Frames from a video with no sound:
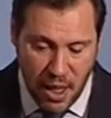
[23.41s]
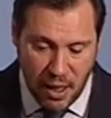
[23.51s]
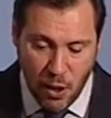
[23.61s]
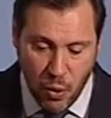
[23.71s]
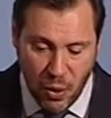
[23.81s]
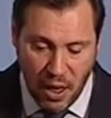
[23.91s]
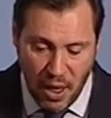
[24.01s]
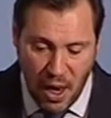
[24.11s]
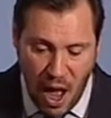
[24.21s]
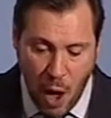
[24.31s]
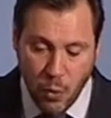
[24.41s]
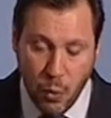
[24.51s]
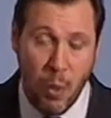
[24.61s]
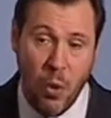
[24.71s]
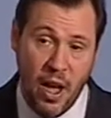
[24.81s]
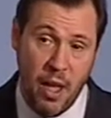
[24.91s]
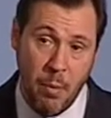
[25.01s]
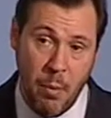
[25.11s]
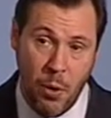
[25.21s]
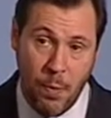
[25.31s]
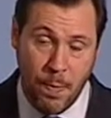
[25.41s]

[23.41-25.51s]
Recurriré a un nuevo ejemplo.